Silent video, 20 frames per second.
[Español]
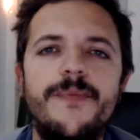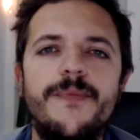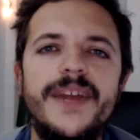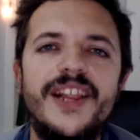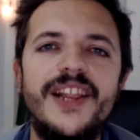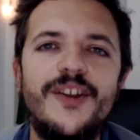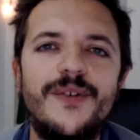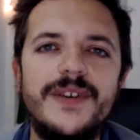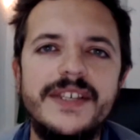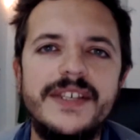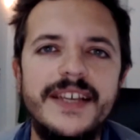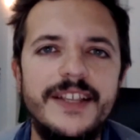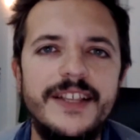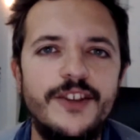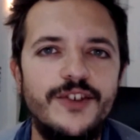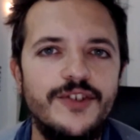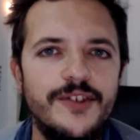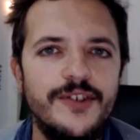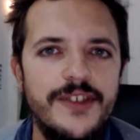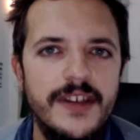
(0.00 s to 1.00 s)

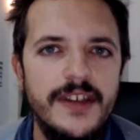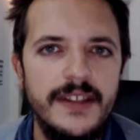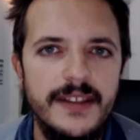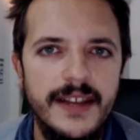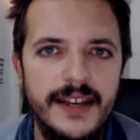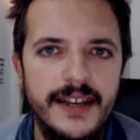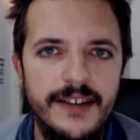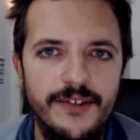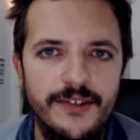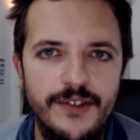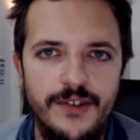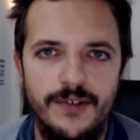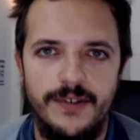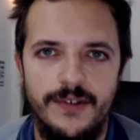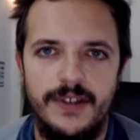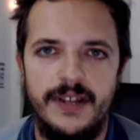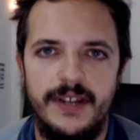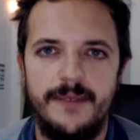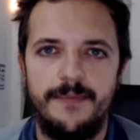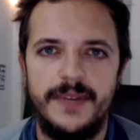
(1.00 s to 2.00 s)
1988
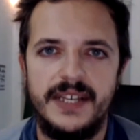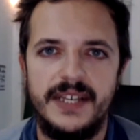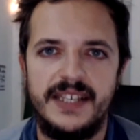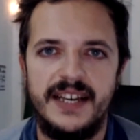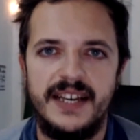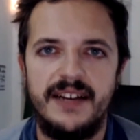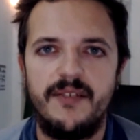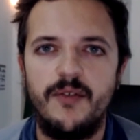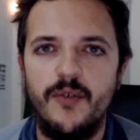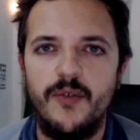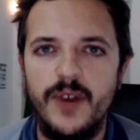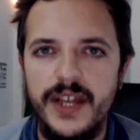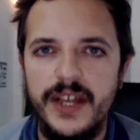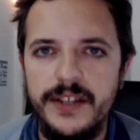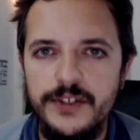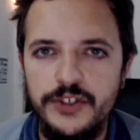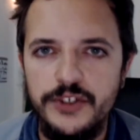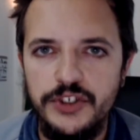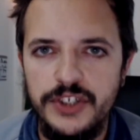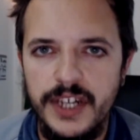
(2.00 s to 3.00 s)
de la empresa
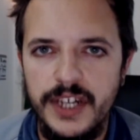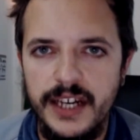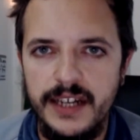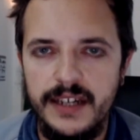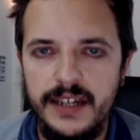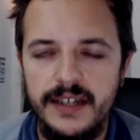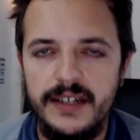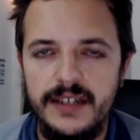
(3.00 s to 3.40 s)
Radio Shack